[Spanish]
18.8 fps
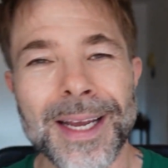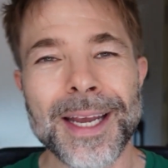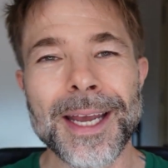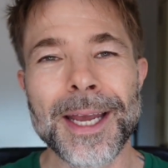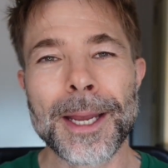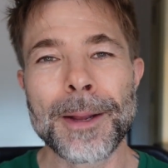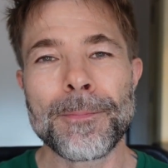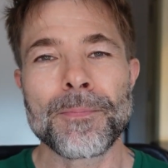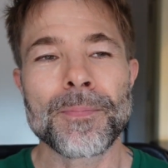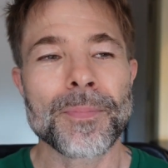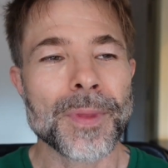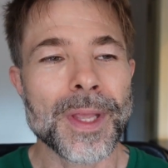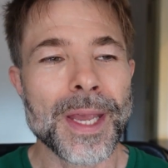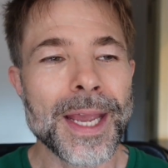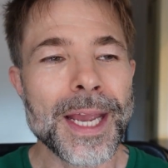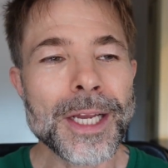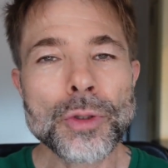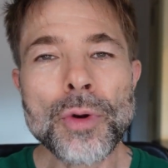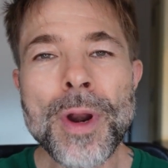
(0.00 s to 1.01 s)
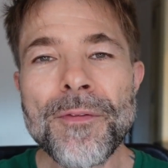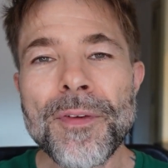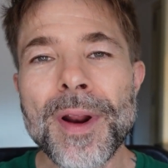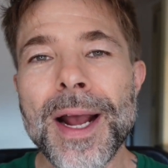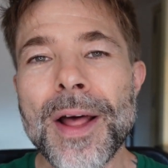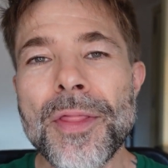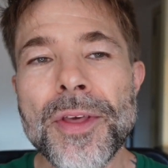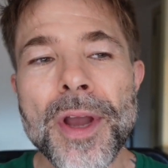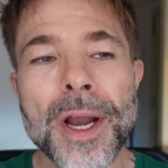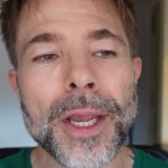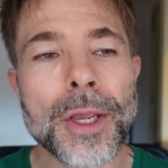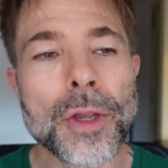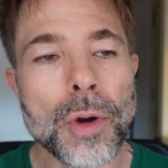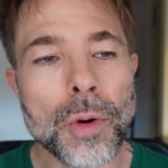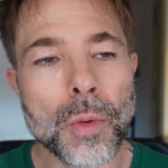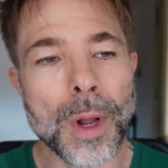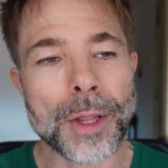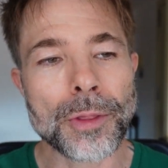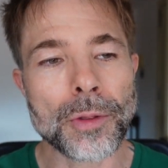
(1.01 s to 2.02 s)
Em, es una fragancia que
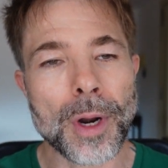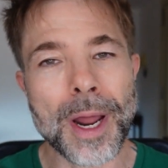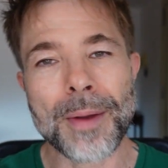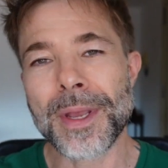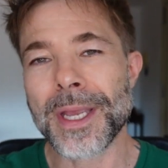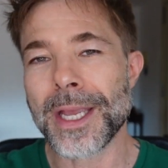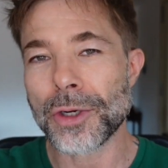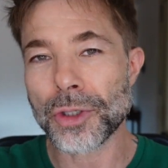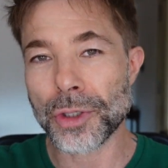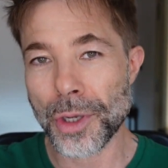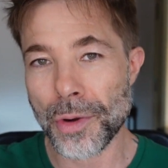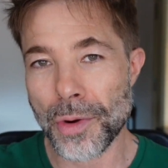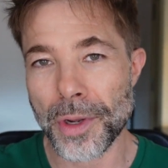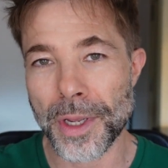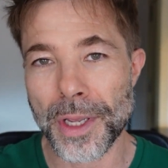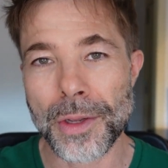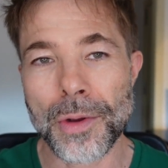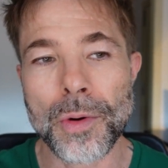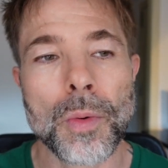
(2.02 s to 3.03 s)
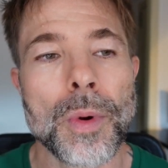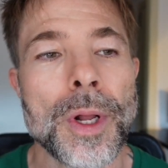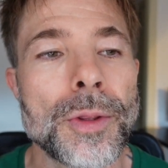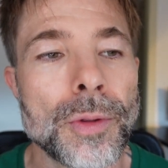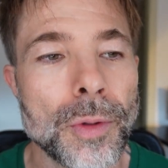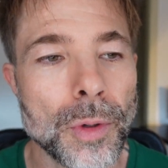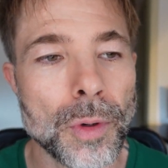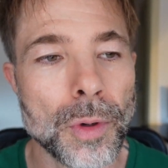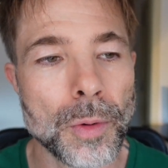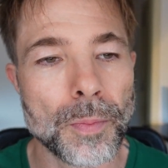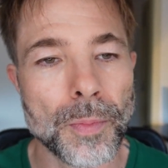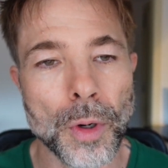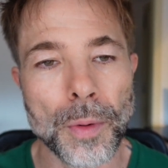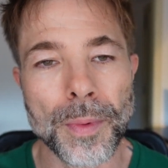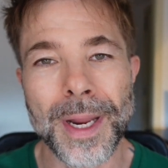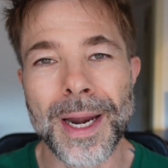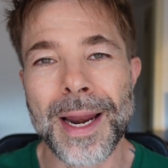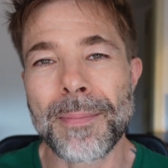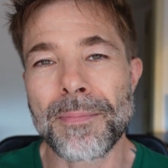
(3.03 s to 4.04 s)
yo cuando la vi, ya os digo que yo cuando
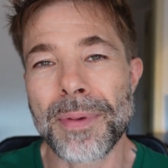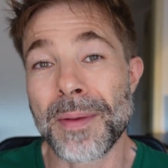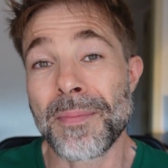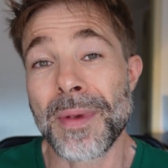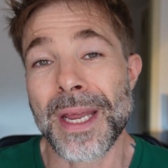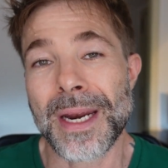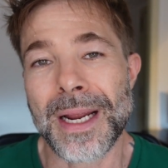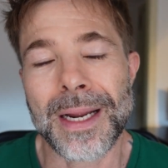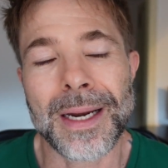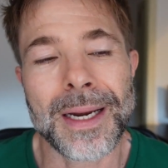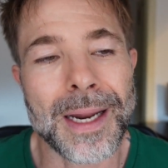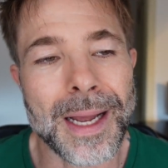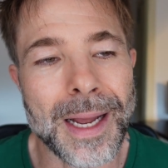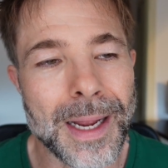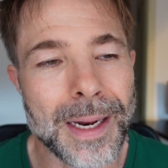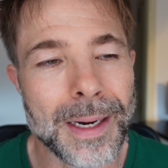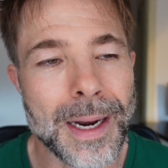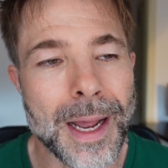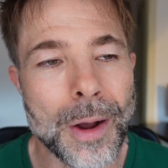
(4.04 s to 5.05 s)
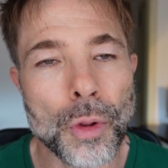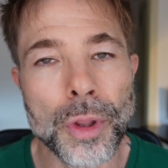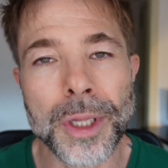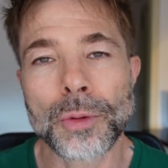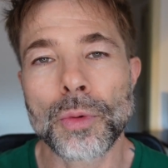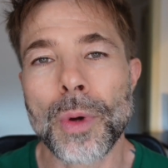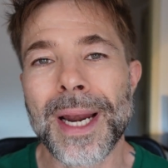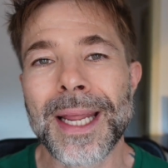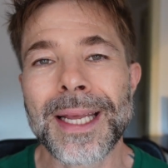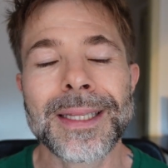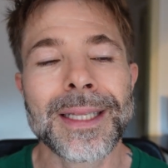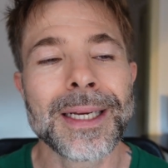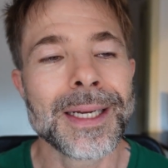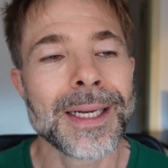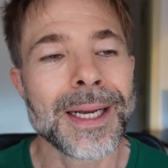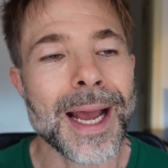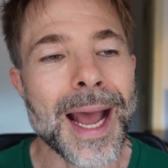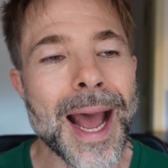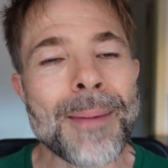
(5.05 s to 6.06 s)
probé la primera, la, O Eau de Toilette,
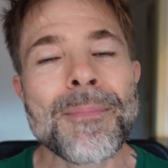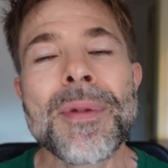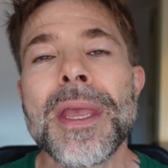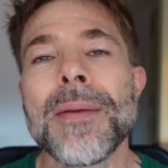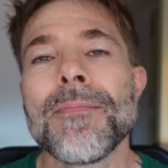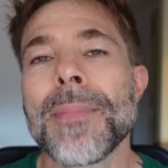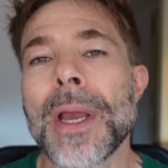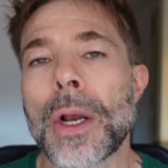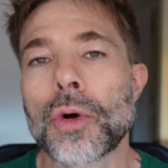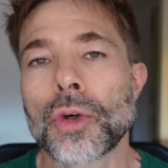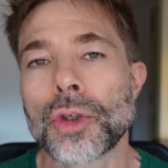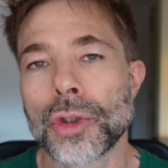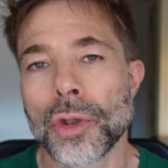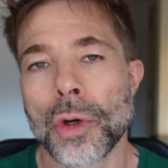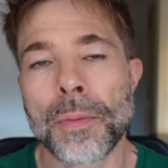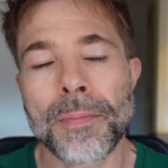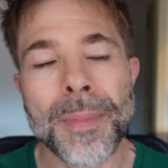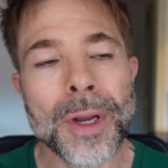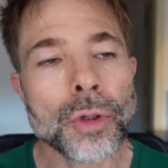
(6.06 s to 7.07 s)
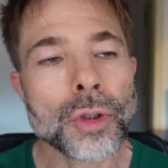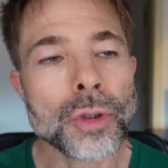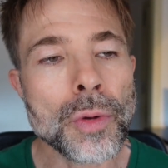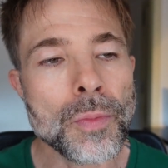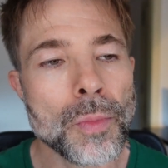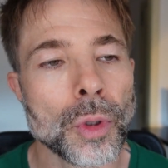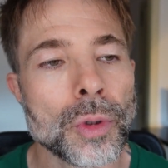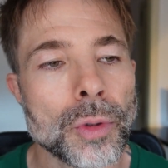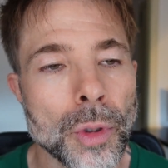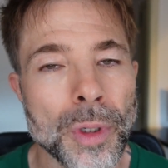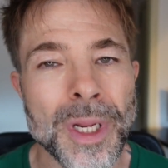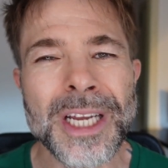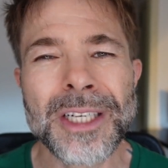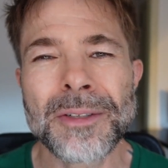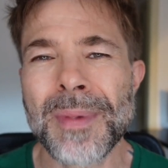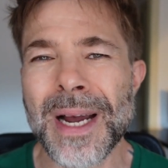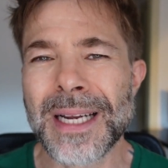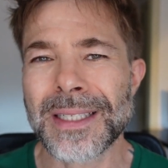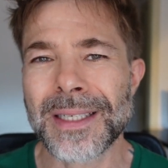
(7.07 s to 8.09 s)
a mí me costó, me costó un montón.
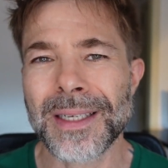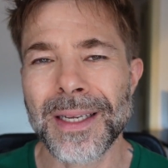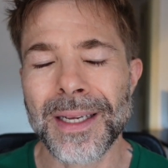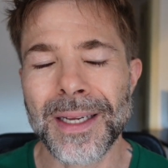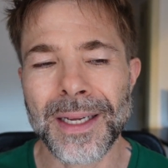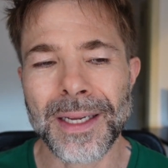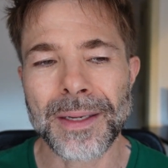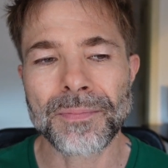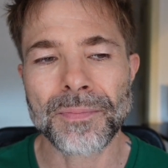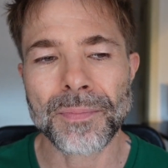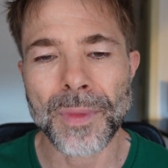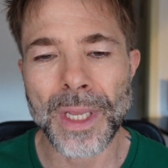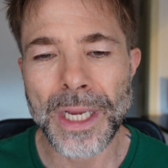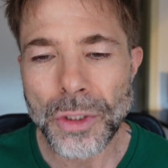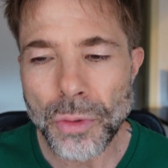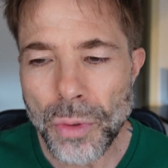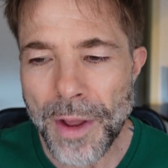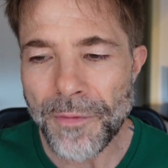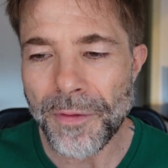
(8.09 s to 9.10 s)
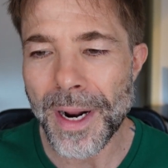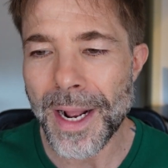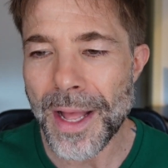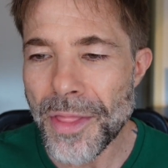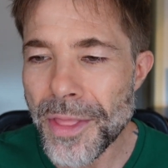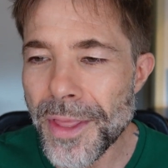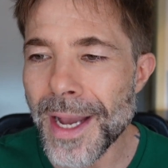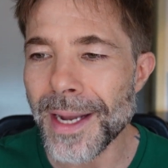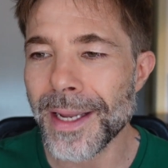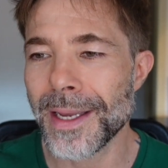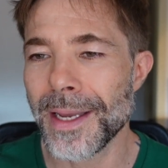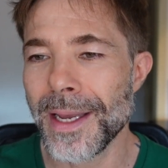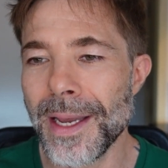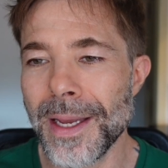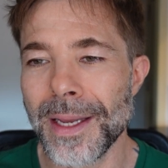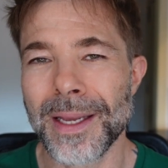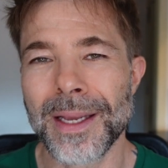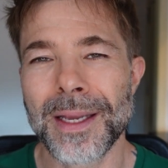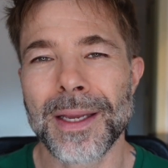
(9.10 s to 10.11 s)
Es más, em, es una fragancia
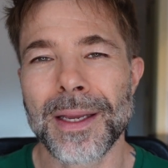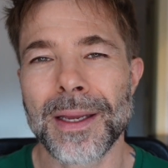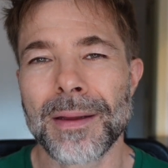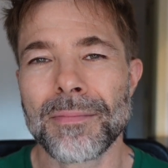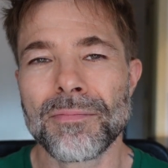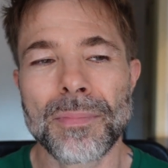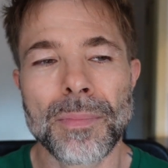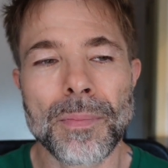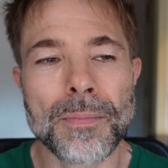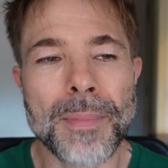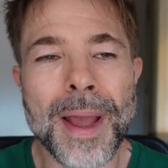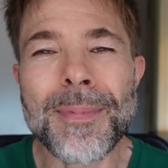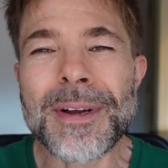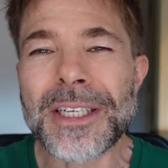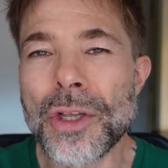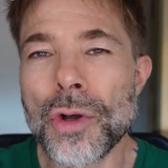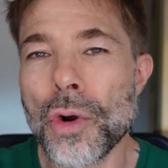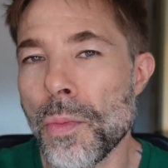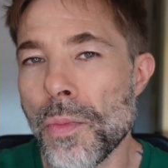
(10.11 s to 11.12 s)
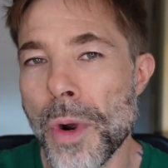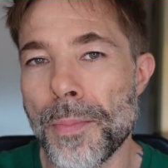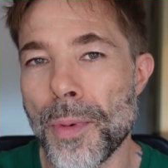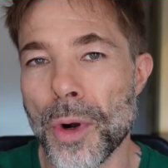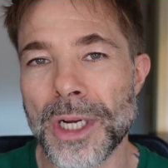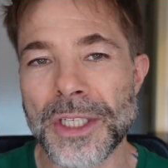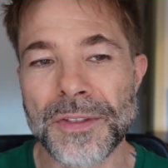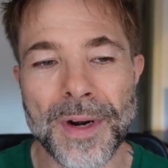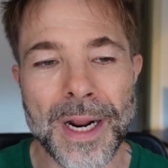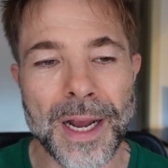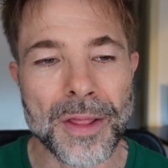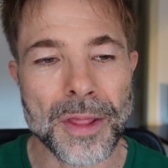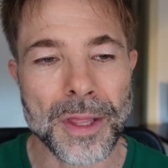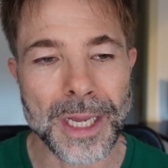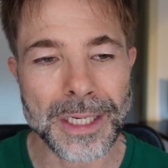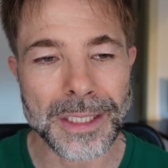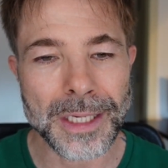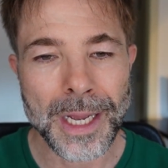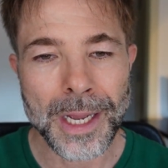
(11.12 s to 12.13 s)
que eh, me ha pasado con muy pocas
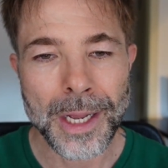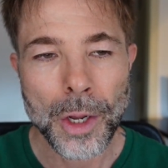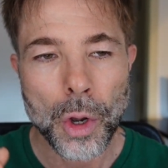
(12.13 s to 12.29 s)
fragancias.